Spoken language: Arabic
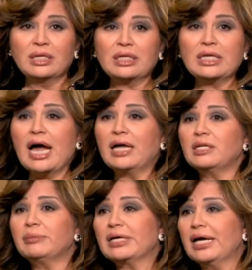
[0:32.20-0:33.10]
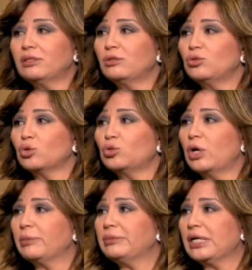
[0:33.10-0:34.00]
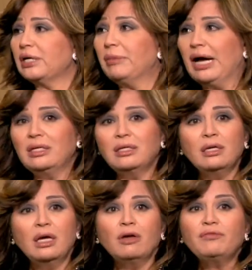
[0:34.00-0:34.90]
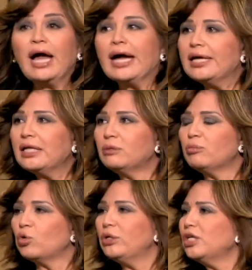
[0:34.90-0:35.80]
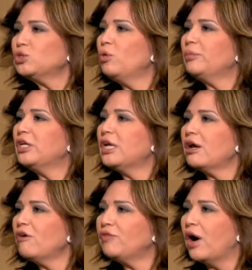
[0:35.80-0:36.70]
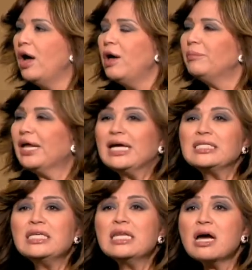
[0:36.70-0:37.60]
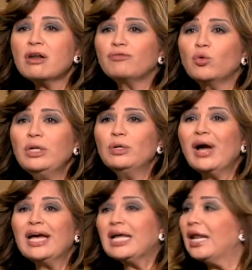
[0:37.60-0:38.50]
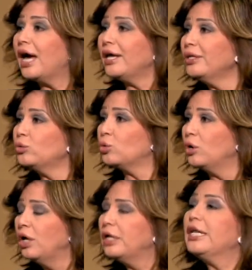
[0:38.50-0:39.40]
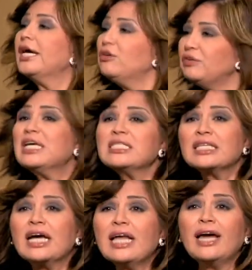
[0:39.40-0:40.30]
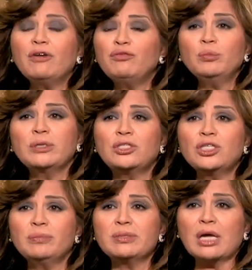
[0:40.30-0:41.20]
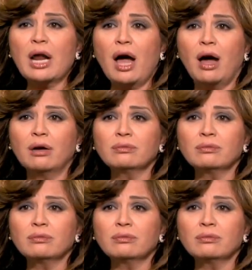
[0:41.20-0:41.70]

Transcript: يعني بجد الدكتور عبد الرحيم علي في حاجات ما كناش ممكن نعرفها ما احنا عايزين نعرف كل واحد على حقيقته يعني لان احنا في ناس اتخدعنا فيهم ضد الحريه الشخصيه